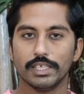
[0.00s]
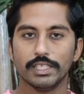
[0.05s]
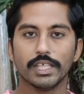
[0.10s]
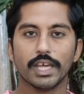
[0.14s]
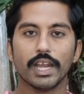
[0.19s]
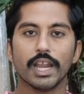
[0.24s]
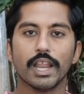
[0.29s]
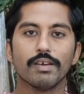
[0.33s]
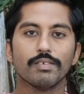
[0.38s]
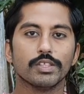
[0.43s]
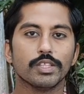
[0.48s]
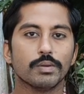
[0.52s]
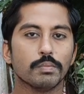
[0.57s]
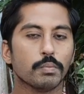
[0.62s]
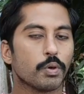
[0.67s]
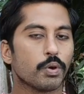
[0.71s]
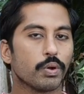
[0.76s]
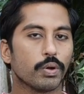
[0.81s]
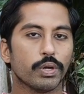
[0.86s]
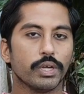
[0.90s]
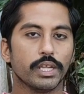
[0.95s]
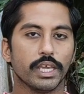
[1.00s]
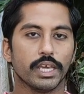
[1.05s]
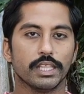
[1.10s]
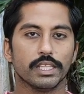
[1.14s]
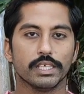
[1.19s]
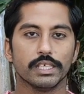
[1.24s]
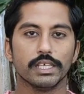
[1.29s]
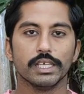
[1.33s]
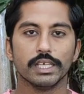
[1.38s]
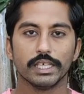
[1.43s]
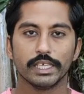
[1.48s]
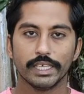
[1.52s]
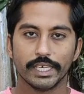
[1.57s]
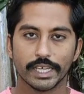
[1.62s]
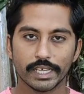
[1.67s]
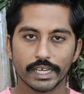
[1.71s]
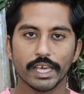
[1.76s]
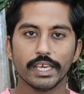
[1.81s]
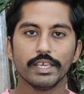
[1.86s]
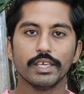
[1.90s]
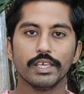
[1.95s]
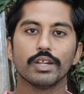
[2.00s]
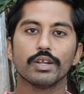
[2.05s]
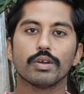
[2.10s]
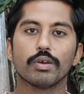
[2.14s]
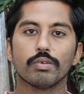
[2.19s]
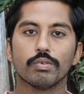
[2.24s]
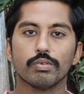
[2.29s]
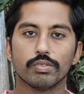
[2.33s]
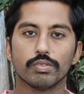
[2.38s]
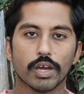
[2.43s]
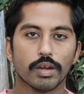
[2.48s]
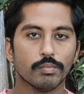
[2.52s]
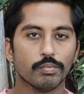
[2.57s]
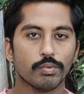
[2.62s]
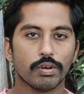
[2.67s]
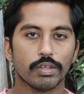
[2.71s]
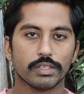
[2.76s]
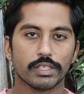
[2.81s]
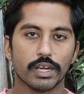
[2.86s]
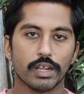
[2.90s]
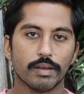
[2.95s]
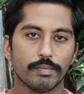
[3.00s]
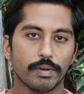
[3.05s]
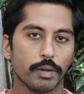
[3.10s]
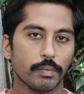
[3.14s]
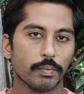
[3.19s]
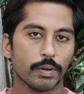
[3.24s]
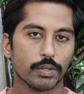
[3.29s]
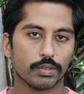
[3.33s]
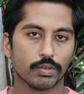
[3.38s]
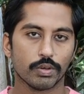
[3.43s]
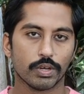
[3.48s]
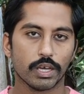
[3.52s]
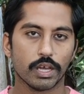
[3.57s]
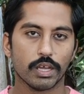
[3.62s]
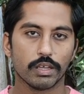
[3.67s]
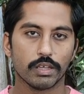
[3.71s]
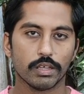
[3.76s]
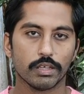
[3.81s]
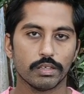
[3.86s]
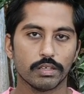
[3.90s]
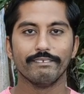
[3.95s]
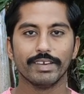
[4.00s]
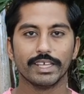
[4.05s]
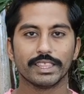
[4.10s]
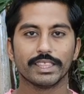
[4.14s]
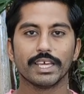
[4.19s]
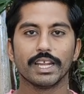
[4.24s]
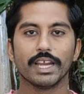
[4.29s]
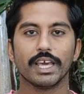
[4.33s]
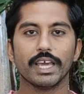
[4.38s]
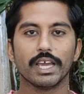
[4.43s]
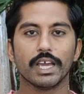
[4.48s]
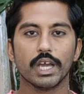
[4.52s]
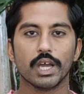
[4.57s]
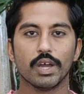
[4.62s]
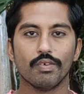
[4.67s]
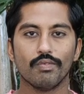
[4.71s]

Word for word: இதெல்லாம் வந்து முறை என்ன இருக்கணும் தாம்பூலத்துல அப்படின்னு பார்த்தோம்னா வெத்தலை